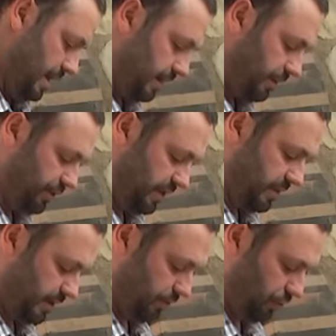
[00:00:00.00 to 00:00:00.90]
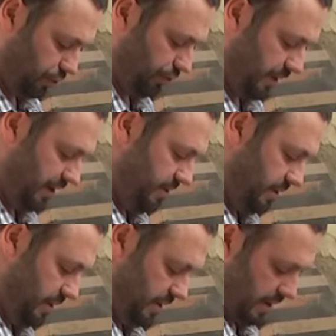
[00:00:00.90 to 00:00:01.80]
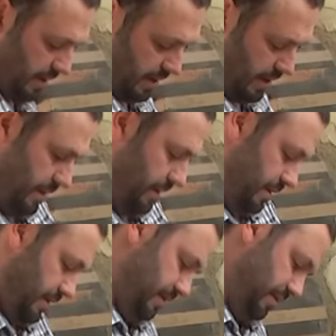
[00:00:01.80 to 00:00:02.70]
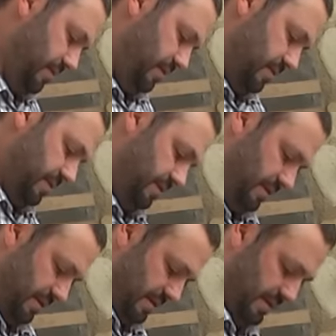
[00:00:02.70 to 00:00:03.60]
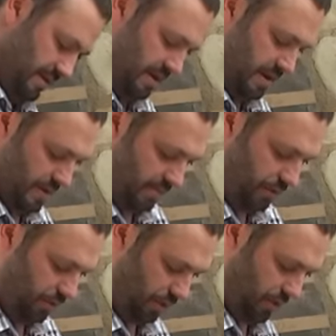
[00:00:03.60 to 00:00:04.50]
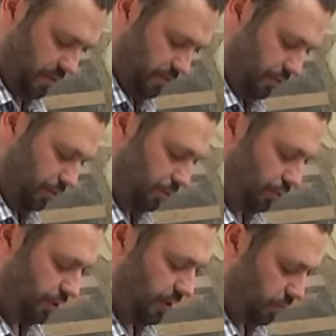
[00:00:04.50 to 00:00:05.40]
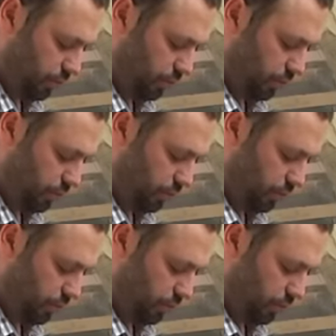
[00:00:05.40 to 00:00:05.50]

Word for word: Когда он собрался вот уже вот такими длинными полосками, вот такой загустел,